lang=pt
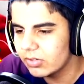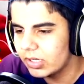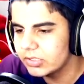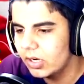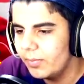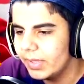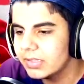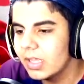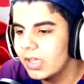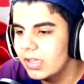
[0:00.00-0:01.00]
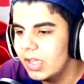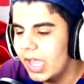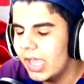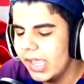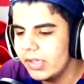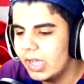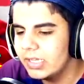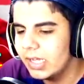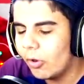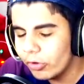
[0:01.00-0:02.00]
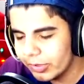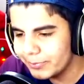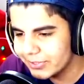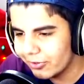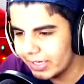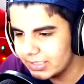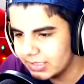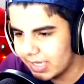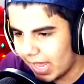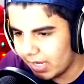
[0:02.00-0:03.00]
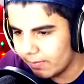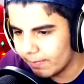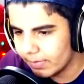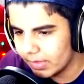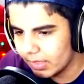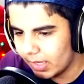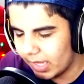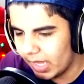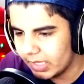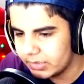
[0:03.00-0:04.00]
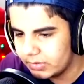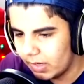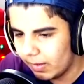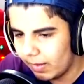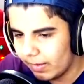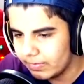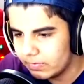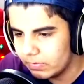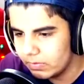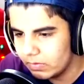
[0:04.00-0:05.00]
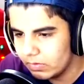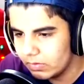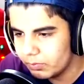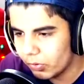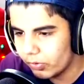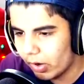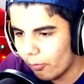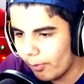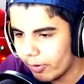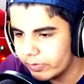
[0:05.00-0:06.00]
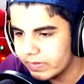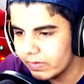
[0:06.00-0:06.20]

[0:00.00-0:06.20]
eu acho. Mas tá. É, a outra opção que a gente tem é de, é, é de, procurar alguma coisa